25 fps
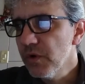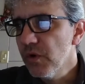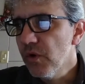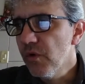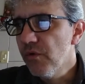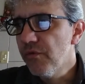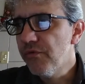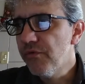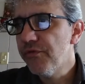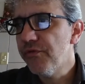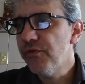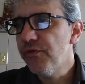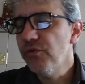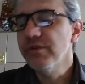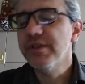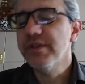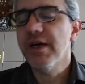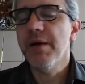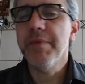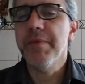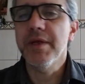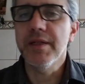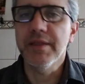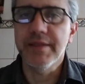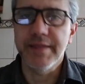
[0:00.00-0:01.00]

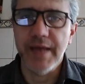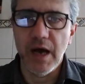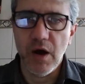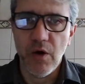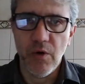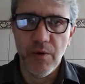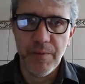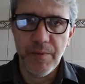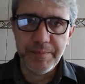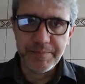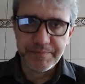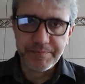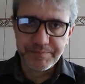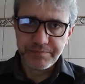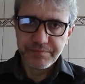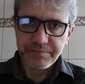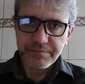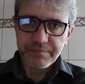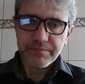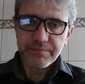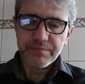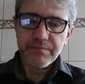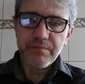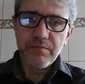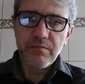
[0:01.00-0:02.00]
fundamental.
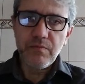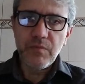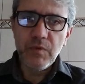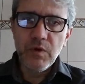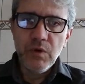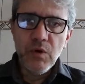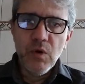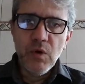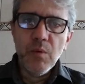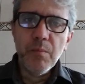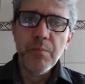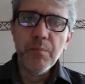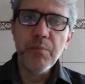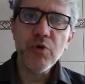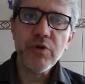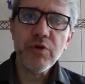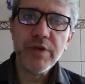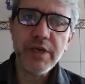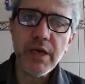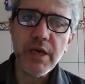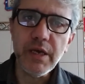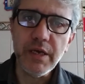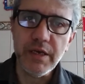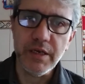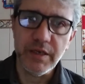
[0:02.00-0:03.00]
Por que
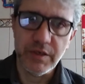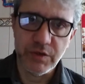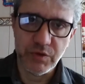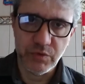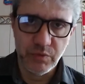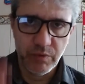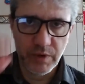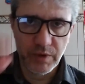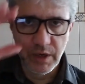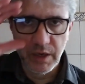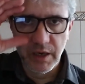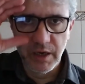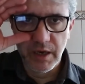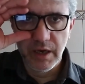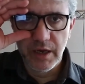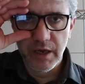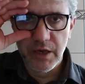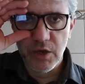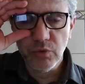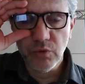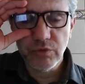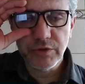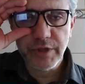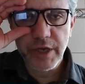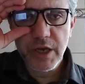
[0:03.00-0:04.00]
isso? Uh,
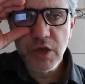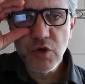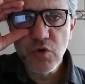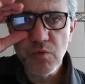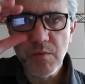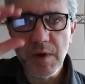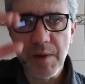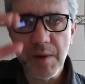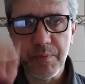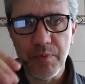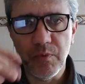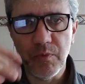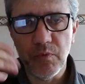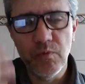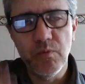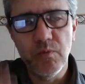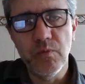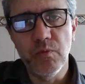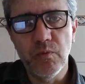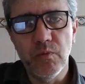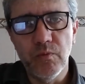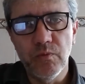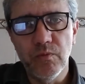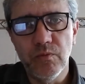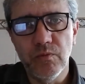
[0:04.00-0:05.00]
eu tenho uma,
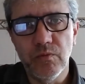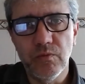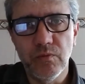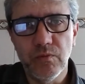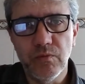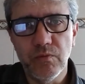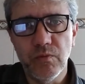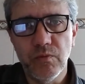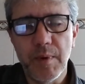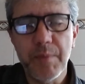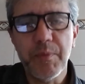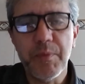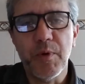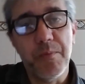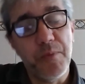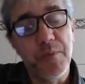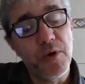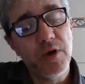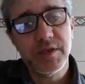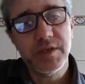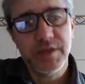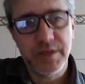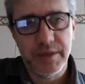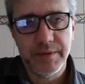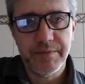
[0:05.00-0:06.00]
um, uma
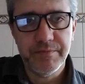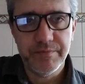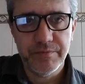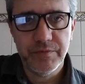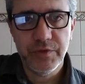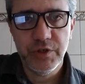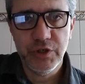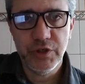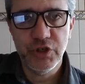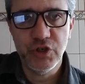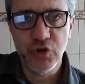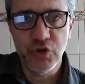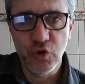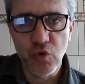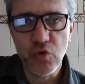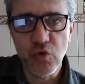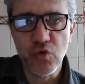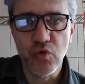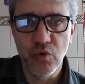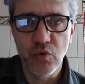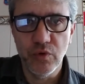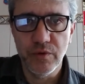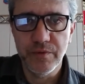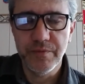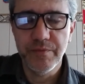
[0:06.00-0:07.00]
proposta de
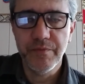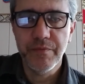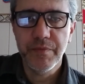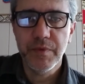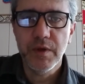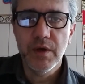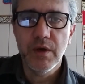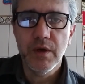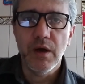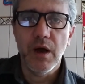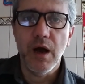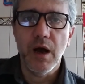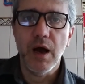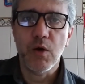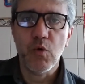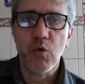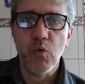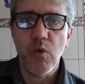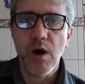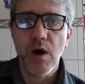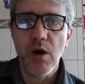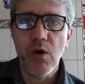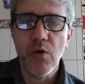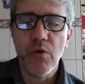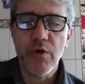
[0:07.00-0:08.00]
jogo a
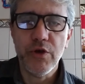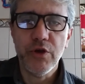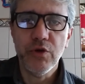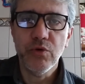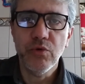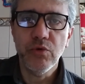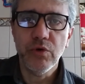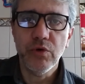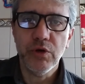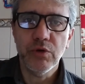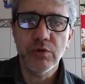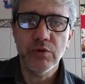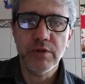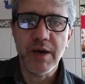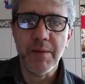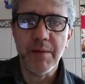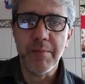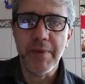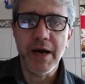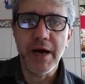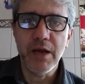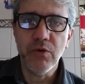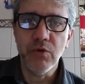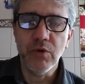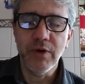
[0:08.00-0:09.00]
qual eu, eu
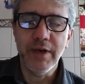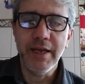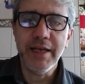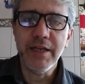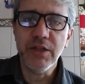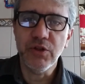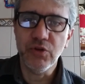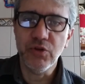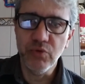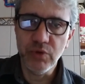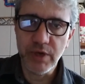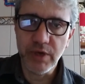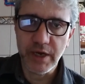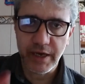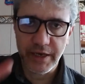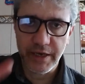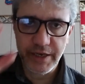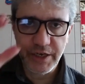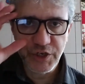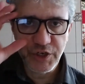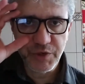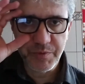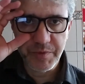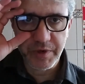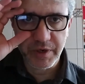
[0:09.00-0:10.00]
trabalho leitura
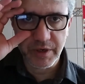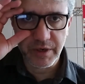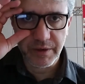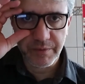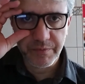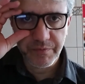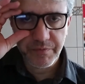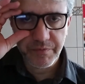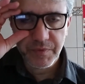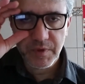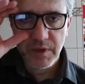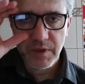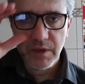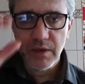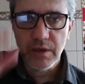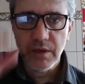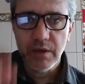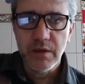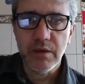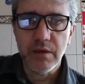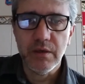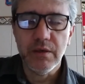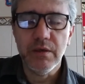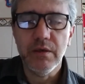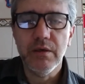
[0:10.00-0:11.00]
rítmica
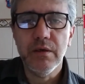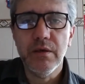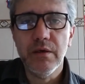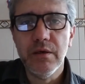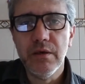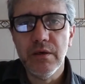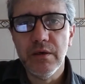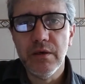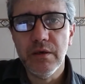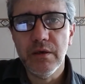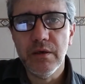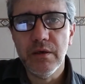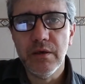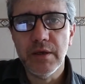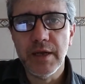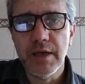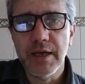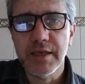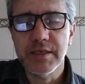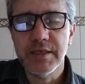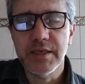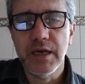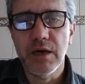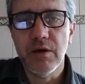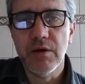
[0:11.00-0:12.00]
e
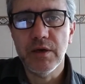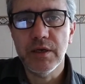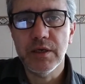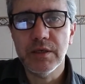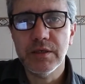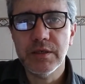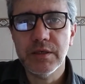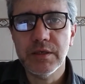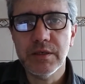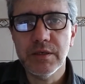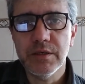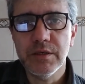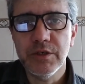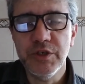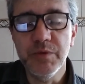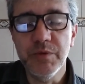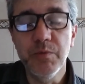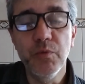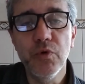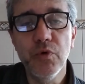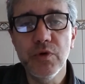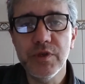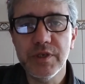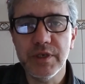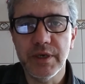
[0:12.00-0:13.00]
nas aulas de
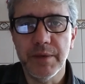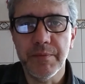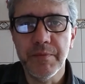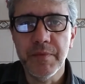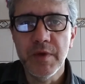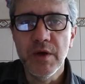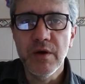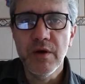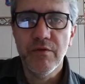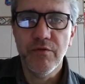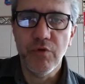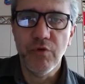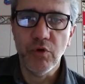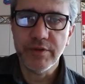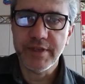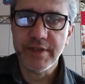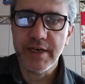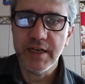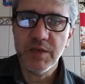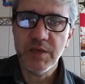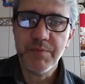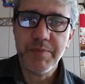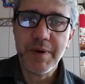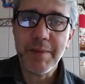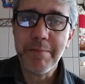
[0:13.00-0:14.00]
música
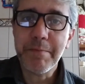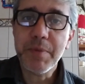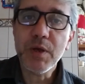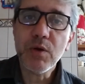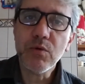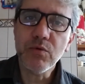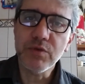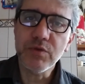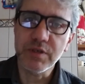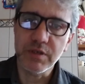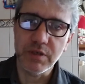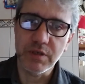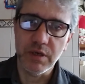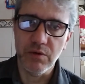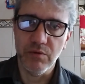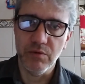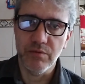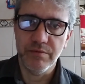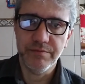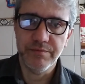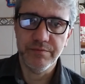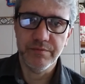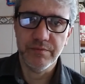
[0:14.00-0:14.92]
voltada para percussão,